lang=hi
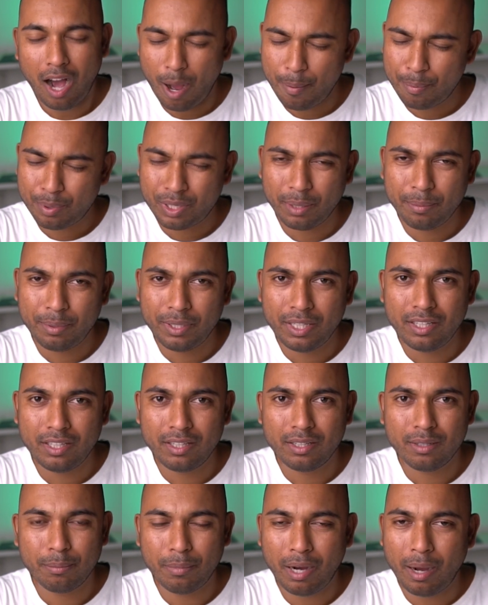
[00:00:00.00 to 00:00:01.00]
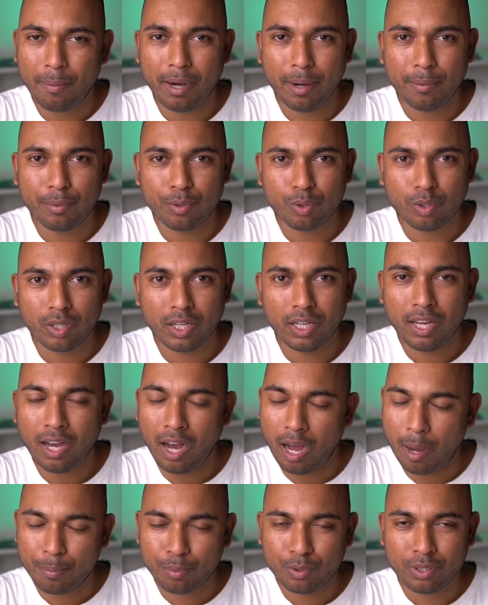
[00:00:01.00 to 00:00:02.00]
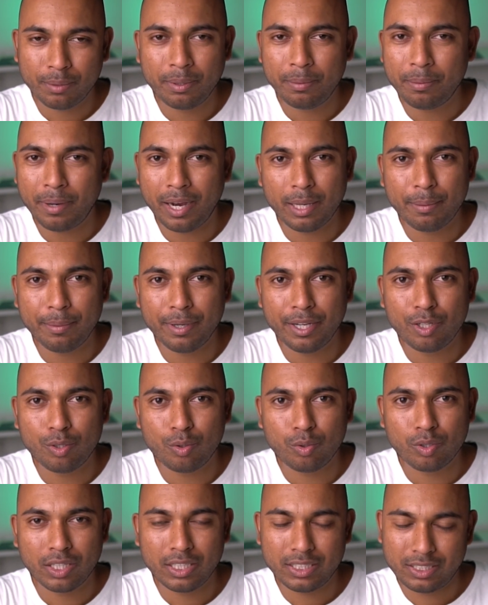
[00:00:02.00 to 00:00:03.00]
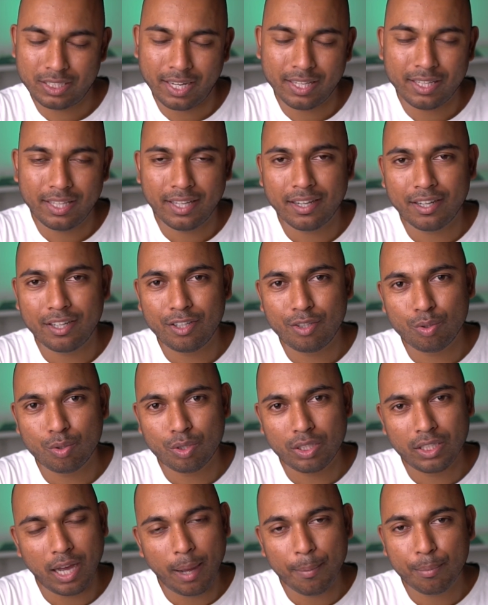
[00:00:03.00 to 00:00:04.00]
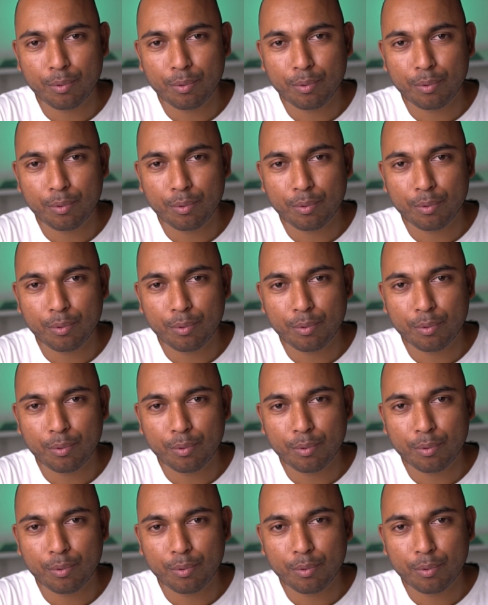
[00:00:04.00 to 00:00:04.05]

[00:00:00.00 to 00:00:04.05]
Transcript: आपके भी माँ बाप होंगे आपके भी भाई बहन होंगे शादी करनी होगी